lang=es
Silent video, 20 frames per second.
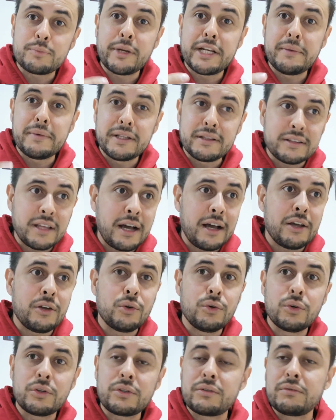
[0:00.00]

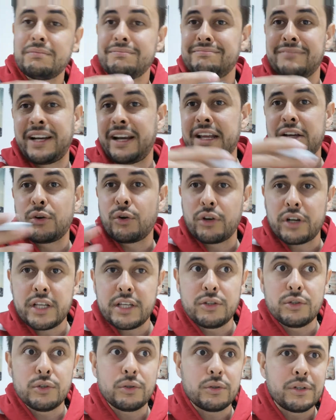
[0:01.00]
experimentado,
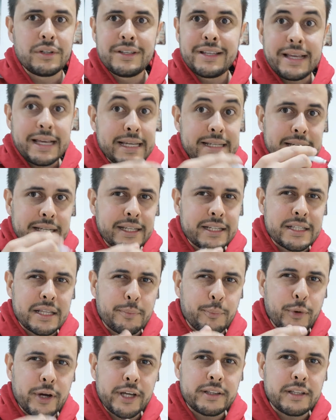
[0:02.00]
recorrido, es el que
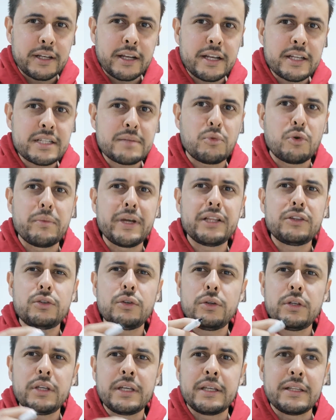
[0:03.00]
puede tener ese
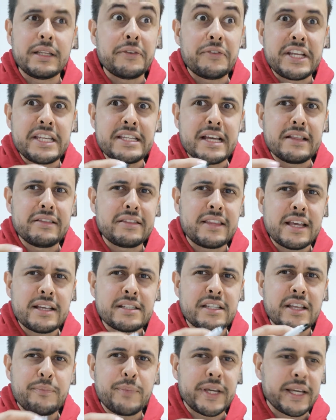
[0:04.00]
momento de, de
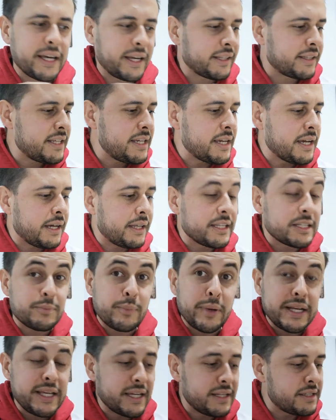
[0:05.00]
brillantez, de picardía, de
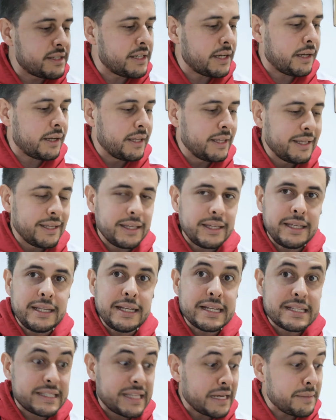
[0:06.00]
experiencia,
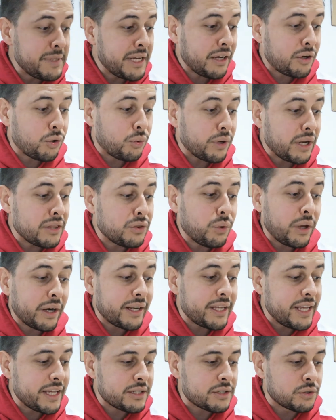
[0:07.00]
y les termina cobrando a
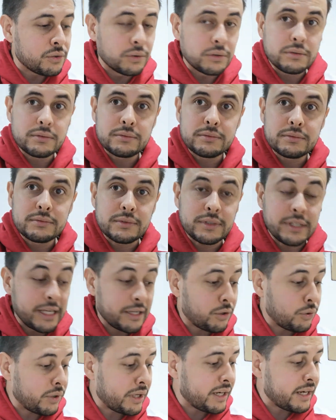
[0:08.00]
riesgo.
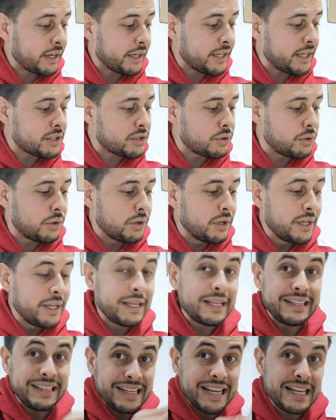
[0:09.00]
Le cobran a riesgo
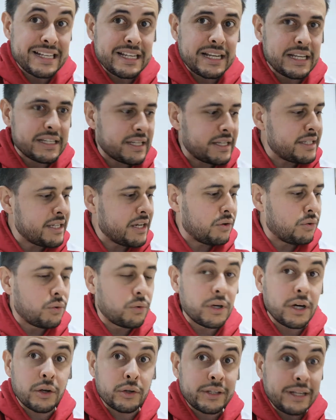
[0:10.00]
le hace la seña a un
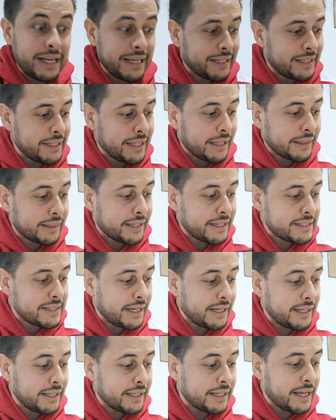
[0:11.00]
jugador de la equidad que
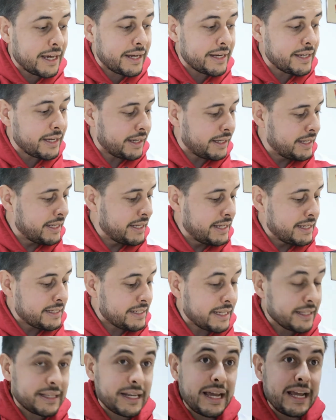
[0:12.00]
sale del área,
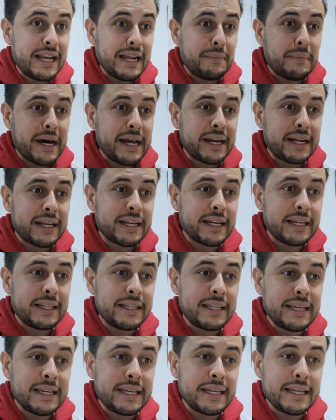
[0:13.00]
se trae la marca
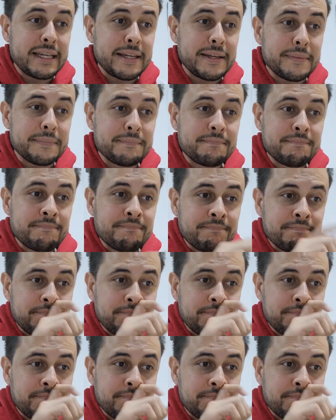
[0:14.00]
de,